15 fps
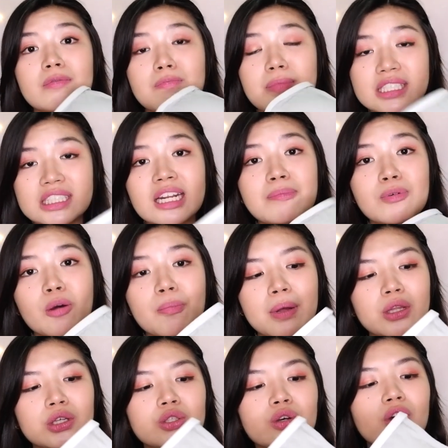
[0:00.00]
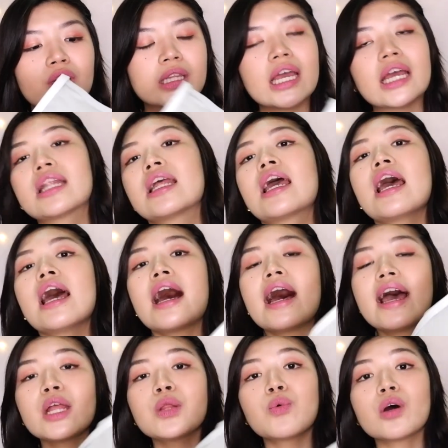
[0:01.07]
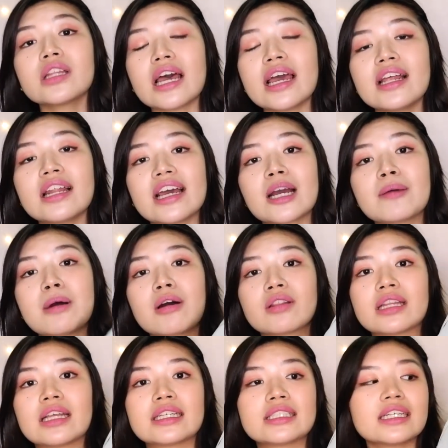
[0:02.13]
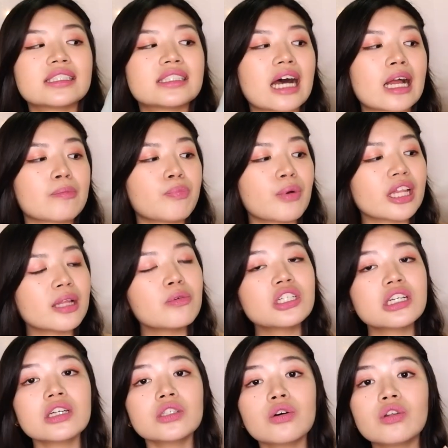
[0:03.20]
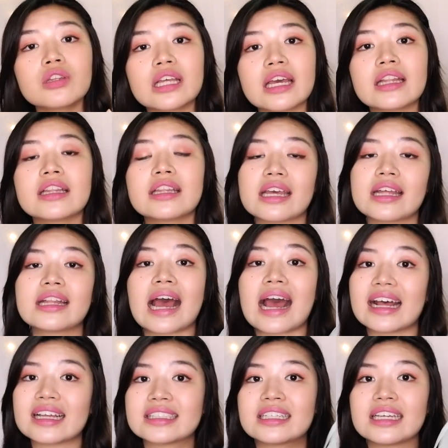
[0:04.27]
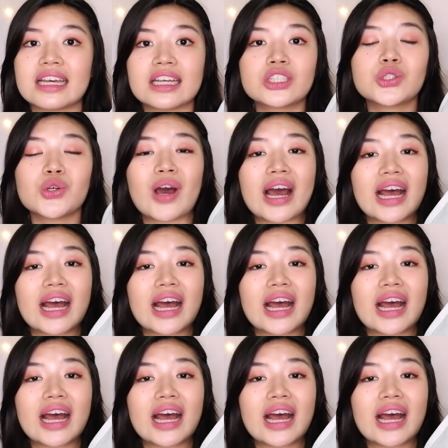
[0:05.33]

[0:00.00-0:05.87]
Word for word: mas trip ko pa to suotin. And what I like about this is that pwede mo siya suotin din as is so